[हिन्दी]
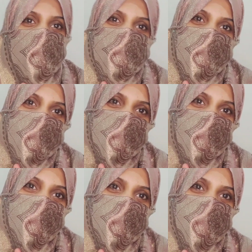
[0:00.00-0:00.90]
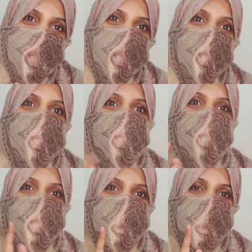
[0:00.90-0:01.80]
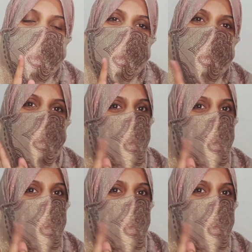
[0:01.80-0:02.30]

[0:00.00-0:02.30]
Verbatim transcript: सब्सक्राइब भी कर लीजिएगा और इस फेस पैक को